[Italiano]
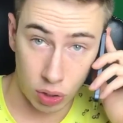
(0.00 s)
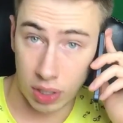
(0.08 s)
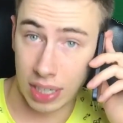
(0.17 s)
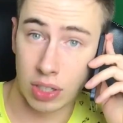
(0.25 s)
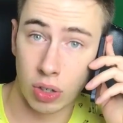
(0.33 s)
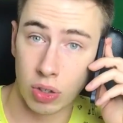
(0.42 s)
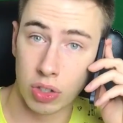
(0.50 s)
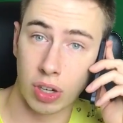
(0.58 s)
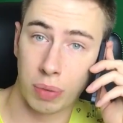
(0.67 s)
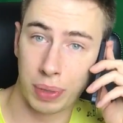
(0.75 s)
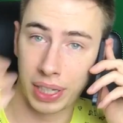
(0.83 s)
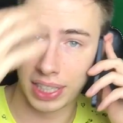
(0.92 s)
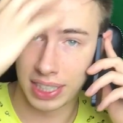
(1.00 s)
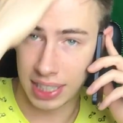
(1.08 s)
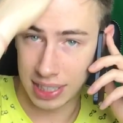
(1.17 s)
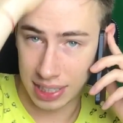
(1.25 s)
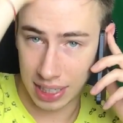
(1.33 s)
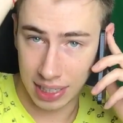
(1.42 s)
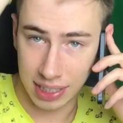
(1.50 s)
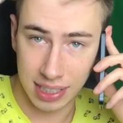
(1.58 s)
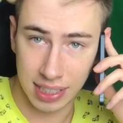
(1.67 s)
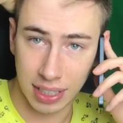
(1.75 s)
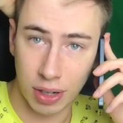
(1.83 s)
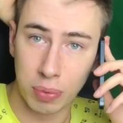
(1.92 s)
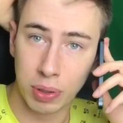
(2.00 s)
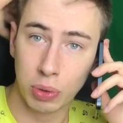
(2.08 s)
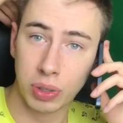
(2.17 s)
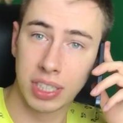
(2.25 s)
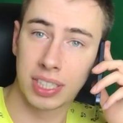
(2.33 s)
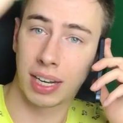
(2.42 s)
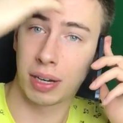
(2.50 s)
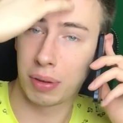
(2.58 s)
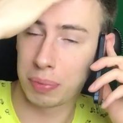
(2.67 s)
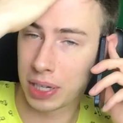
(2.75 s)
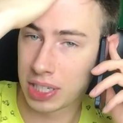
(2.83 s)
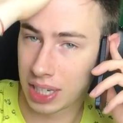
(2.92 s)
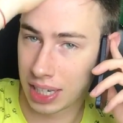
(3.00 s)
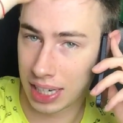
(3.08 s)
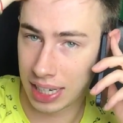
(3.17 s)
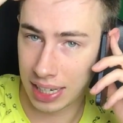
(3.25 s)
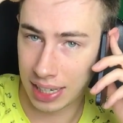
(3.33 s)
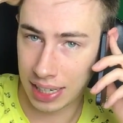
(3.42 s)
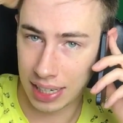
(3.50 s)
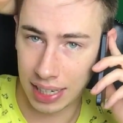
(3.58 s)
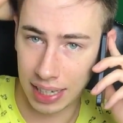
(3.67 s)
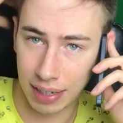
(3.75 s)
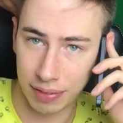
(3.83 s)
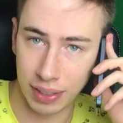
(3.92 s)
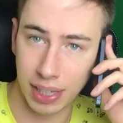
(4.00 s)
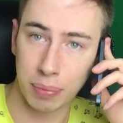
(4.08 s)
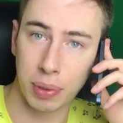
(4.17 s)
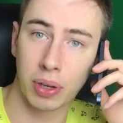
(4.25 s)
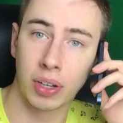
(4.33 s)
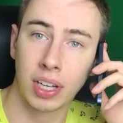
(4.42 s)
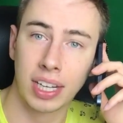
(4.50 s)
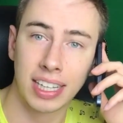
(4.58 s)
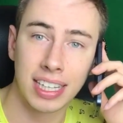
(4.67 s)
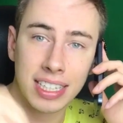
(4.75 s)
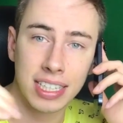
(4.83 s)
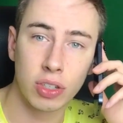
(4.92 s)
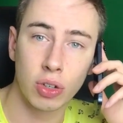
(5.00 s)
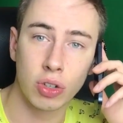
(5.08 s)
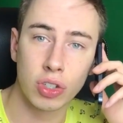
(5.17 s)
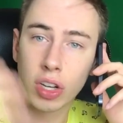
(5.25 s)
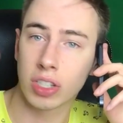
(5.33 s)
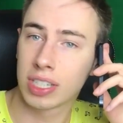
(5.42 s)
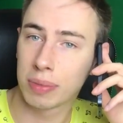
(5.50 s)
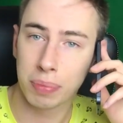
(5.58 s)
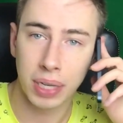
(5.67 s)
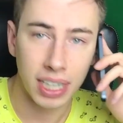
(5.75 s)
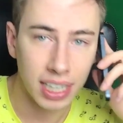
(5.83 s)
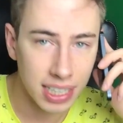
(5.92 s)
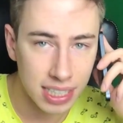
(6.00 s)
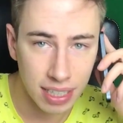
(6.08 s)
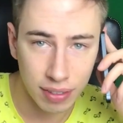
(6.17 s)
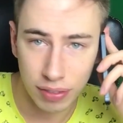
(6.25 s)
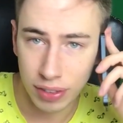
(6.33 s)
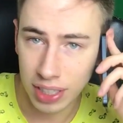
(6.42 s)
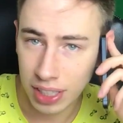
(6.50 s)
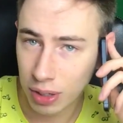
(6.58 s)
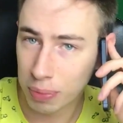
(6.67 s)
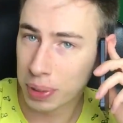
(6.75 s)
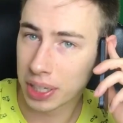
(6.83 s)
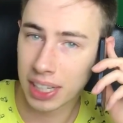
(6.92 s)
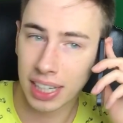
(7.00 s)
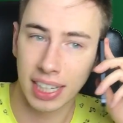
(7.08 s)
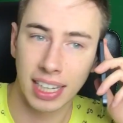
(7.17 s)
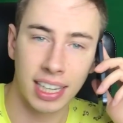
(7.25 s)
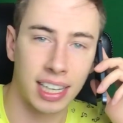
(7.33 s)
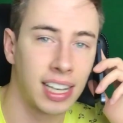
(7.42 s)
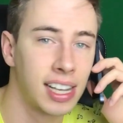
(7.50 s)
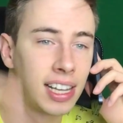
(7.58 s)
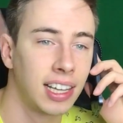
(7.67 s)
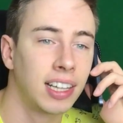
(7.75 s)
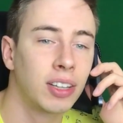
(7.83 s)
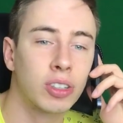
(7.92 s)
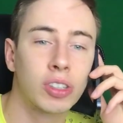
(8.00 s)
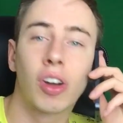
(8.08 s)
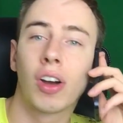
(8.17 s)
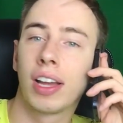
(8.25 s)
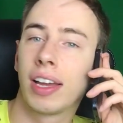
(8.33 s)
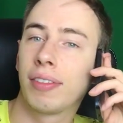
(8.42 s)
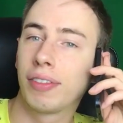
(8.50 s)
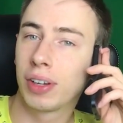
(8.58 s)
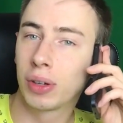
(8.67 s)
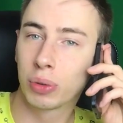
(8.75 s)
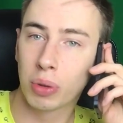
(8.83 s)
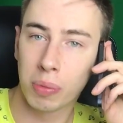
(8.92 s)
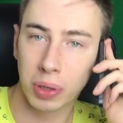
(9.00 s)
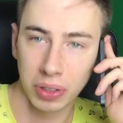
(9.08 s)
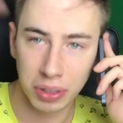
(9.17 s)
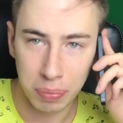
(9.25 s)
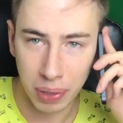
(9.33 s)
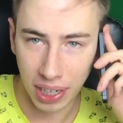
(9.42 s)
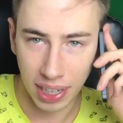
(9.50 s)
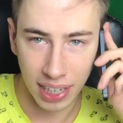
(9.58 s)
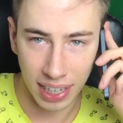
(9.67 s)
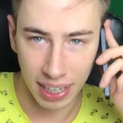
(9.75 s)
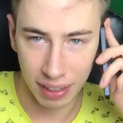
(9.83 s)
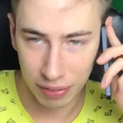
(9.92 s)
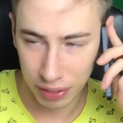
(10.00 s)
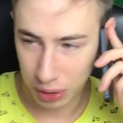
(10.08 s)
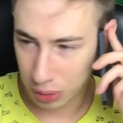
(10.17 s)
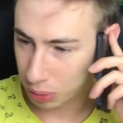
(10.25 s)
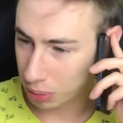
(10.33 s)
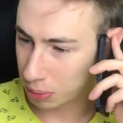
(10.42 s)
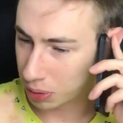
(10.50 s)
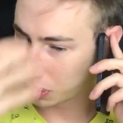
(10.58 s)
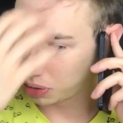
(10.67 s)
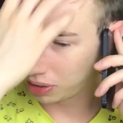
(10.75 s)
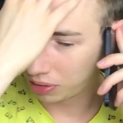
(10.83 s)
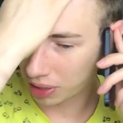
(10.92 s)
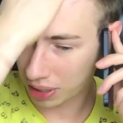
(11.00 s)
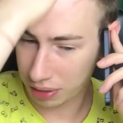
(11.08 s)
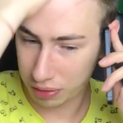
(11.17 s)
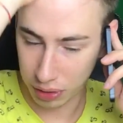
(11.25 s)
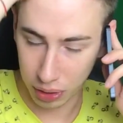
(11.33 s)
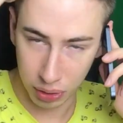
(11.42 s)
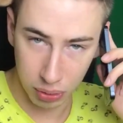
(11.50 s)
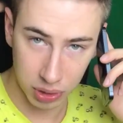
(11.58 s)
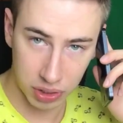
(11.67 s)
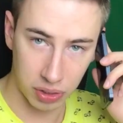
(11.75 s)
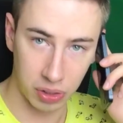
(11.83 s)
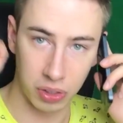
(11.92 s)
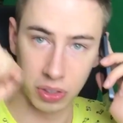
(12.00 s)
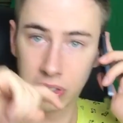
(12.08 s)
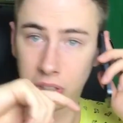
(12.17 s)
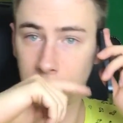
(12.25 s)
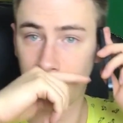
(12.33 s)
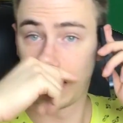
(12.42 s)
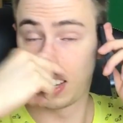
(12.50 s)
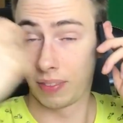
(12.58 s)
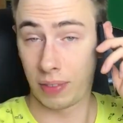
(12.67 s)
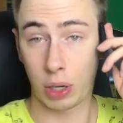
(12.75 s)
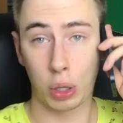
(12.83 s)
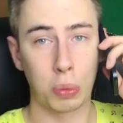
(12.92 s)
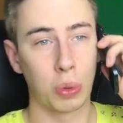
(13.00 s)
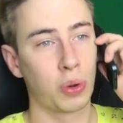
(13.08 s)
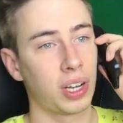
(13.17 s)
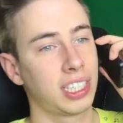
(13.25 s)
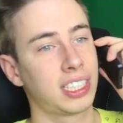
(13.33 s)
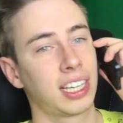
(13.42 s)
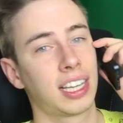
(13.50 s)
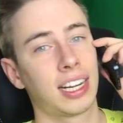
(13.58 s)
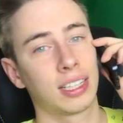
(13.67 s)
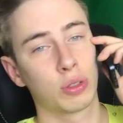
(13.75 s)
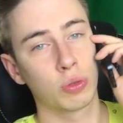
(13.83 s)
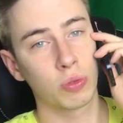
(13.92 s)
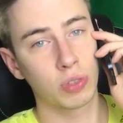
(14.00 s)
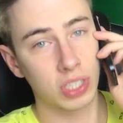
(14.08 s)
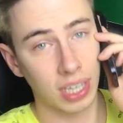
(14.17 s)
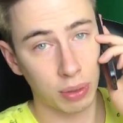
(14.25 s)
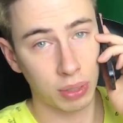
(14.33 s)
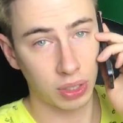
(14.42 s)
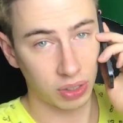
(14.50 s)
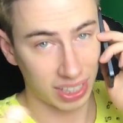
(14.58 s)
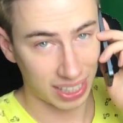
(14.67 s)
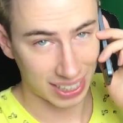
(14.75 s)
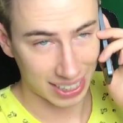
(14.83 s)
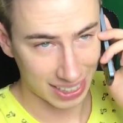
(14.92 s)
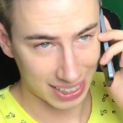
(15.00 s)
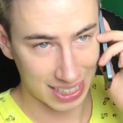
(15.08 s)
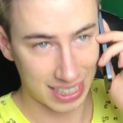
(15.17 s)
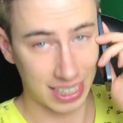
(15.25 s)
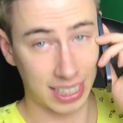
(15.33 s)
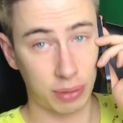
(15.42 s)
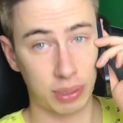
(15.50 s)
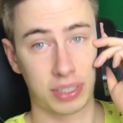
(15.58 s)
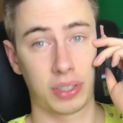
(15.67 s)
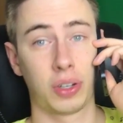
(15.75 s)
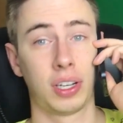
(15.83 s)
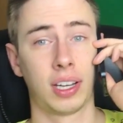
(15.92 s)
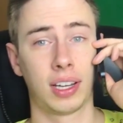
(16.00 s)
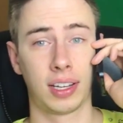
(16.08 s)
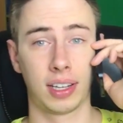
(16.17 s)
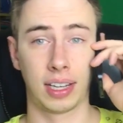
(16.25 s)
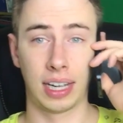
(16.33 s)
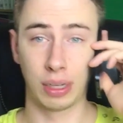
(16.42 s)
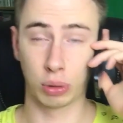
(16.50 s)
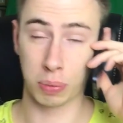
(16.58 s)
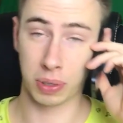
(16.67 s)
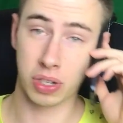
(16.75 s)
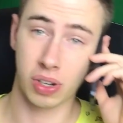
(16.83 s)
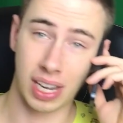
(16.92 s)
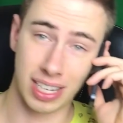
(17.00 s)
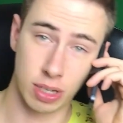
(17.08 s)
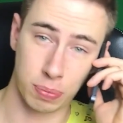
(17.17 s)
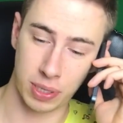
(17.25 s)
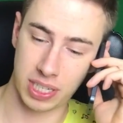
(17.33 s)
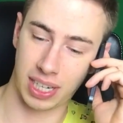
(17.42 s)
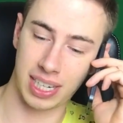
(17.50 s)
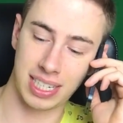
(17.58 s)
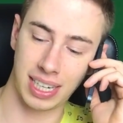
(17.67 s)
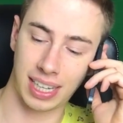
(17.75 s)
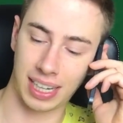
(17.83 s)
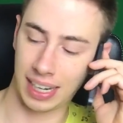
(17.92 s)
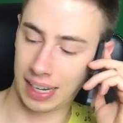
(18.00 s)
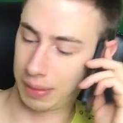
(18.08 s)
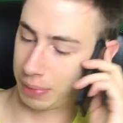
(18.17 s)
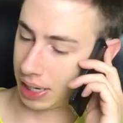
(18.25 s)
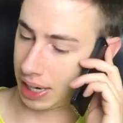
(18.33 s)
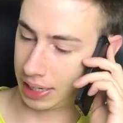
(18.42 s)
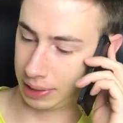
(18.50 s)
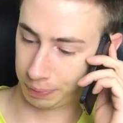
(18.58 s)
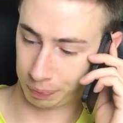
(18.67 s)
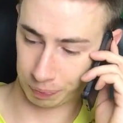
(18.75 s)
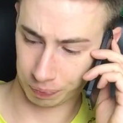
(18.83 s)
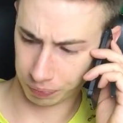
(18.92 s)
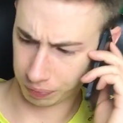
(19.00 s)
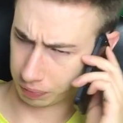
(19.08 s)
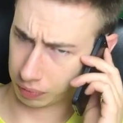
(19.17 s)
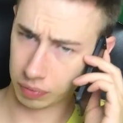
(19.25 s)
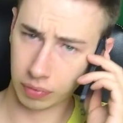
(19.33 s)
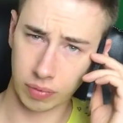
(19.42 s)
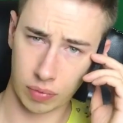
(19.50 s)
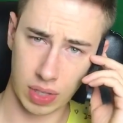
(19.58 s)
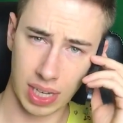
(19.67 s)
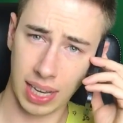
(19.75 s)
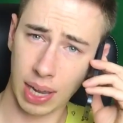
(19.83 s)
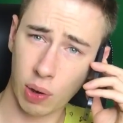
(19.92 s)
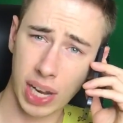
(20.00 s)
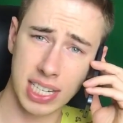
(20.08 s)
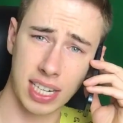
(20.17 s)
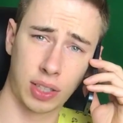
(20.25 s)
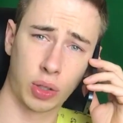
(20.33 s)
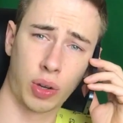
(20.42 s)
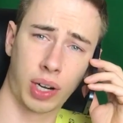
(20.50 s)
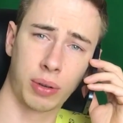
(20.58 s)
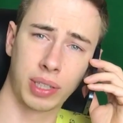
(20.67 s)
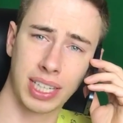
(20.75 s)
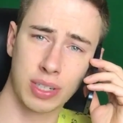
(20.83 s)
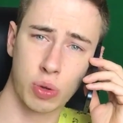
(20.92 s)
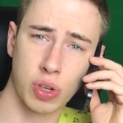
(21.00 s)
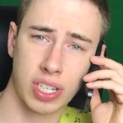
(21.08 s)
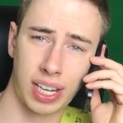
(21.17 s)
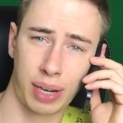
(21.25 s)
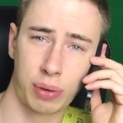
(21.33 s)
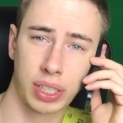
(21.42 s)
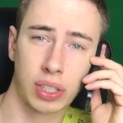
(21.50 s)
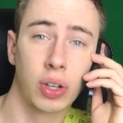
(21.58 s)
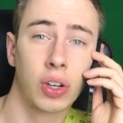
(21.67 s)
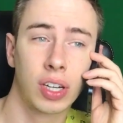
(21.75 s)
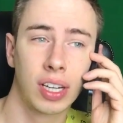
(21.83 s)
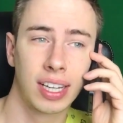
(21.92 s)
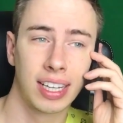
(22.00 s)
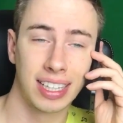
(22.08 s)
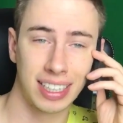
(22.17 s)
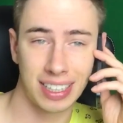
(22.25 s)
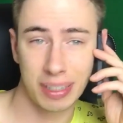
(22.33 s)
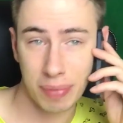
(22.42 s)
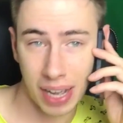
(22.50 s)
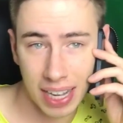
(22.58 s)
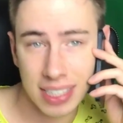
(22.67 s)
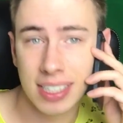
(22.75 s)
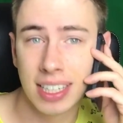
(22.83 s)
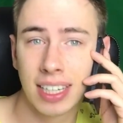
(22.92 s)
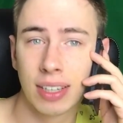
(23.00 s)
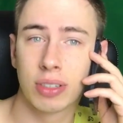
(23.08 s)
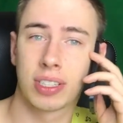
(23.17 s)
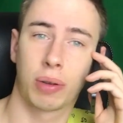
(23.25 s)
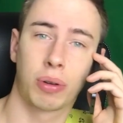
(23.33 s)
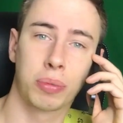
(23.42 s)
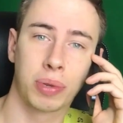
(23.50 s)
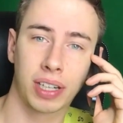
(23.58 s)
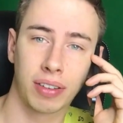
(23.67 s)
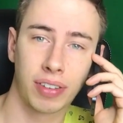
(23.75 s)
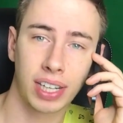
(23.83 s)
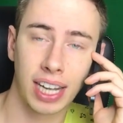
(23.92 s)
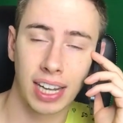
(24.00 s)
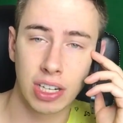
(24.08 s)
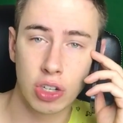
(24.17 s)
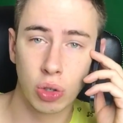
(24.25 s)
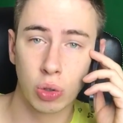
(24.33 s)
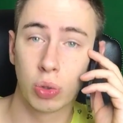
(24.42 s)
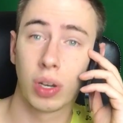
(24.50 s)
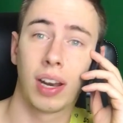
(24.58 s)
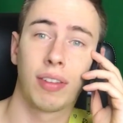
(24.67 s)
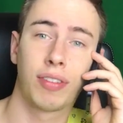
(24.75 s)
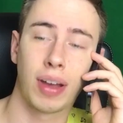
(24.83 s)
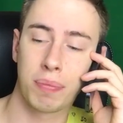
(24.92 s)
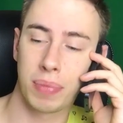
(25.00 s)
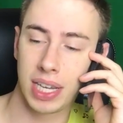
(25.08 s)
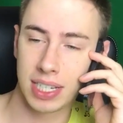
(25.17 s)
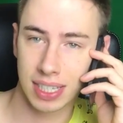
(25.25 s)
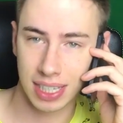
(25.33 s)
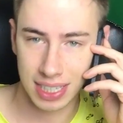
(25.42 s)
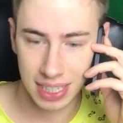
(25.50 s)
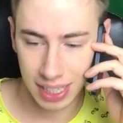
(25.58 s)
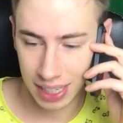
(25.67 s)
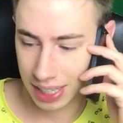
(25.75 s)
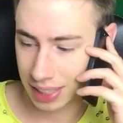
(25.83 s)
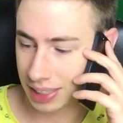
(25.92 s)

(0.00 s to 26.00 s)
Adesso non so perché si è, come tutti sanno mi piace la figa, però nel senso non so se perché sei figo, perché non so, è figo il tuo modo di parlare, figo il tuo modo di fare le foto, questo non lo so però comunque si è creato un seguito di ragazze e questo è il tuo personaggio. Poi c'è chi si crea, magari è un calciatore, quindi ha il suo seguito di maschi che lo seguono perché fa calcio, ognuno ha la fan base che si crea.